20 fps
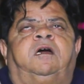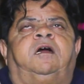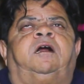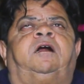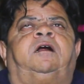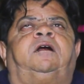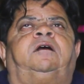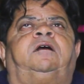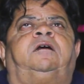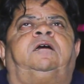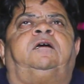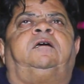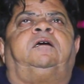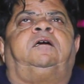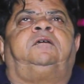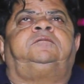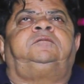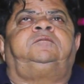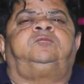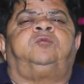आ हा
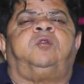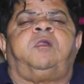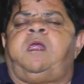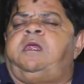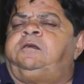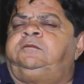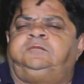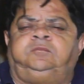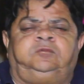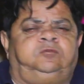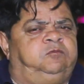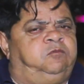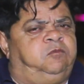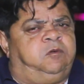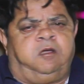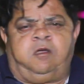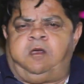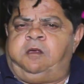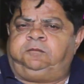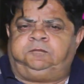हा
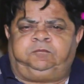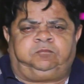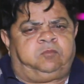वाह